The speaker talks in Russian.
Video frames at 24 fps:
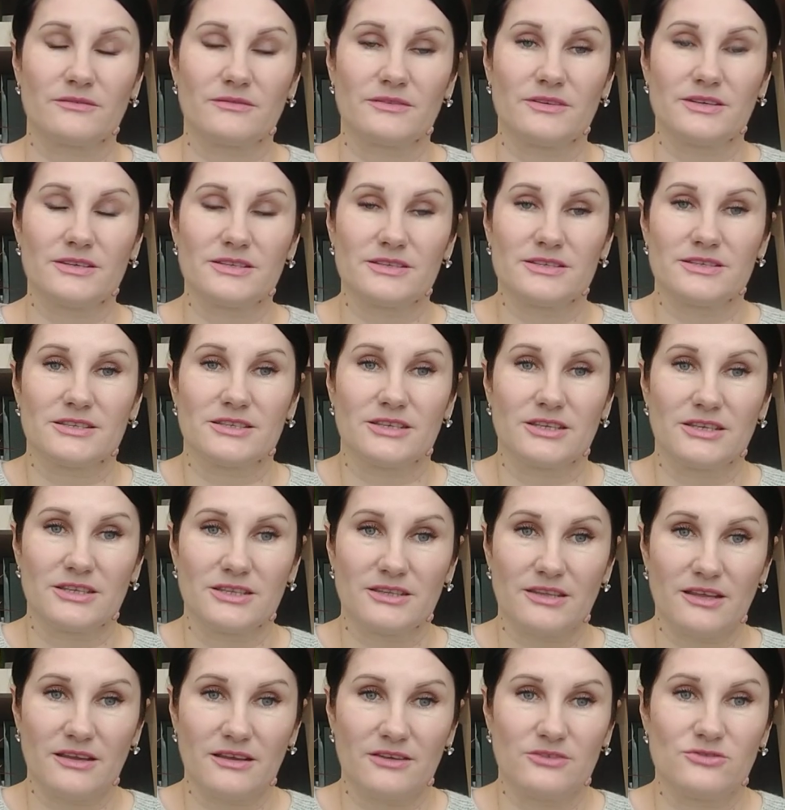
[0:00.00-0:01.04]
из
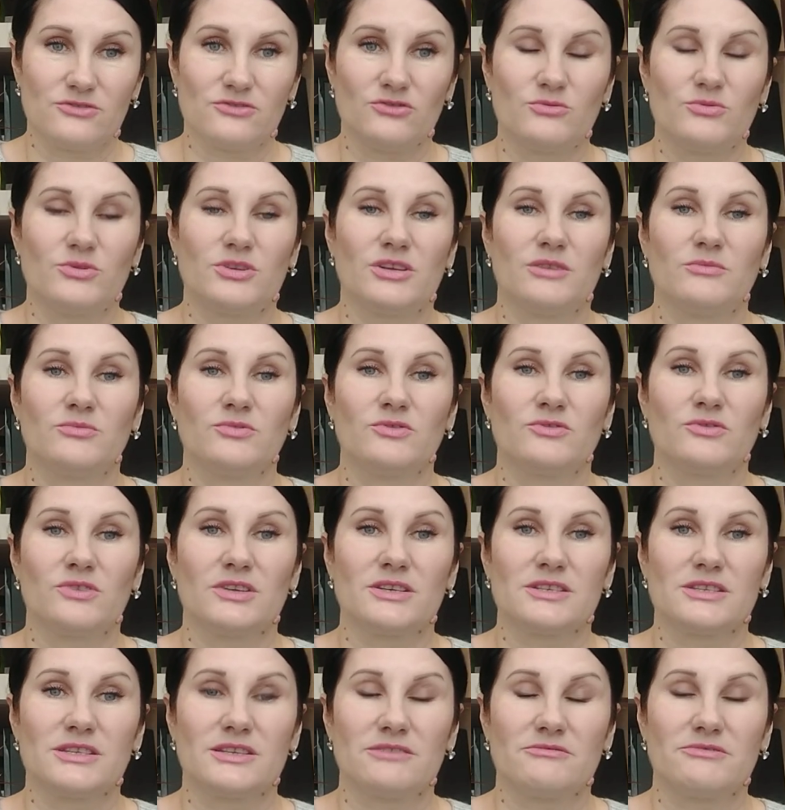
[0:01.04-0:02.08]
ниток, что у меня будут
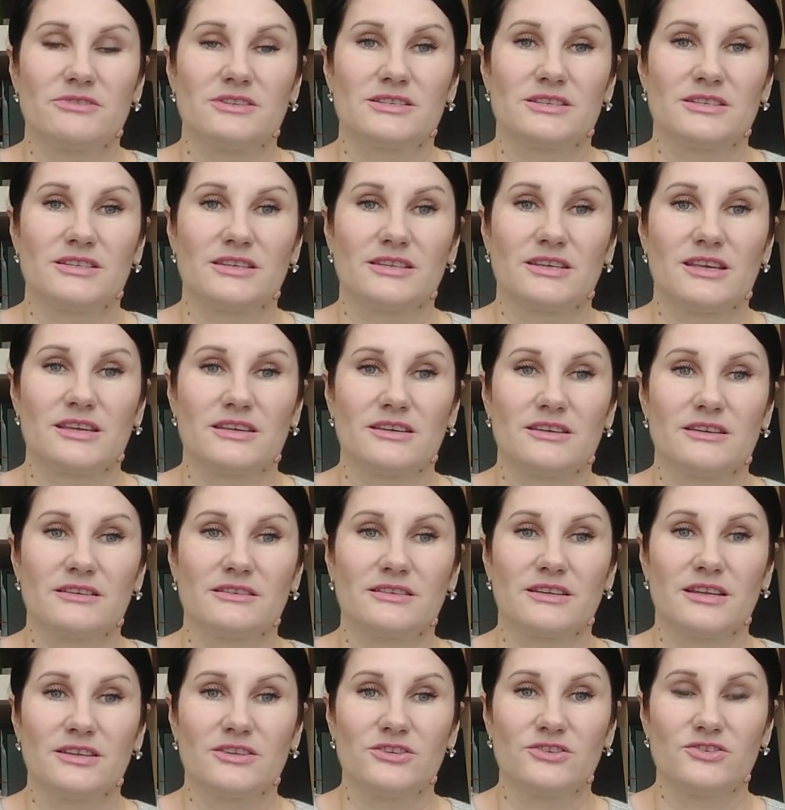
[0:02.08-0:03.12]
оставаться, так как я
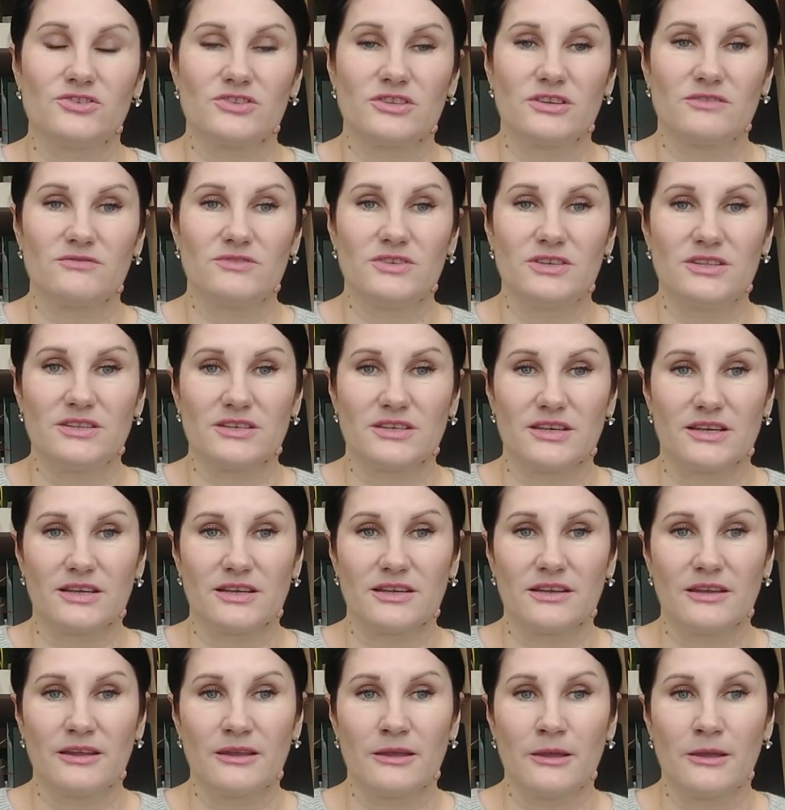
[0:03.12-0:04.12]
ограничена в нитках.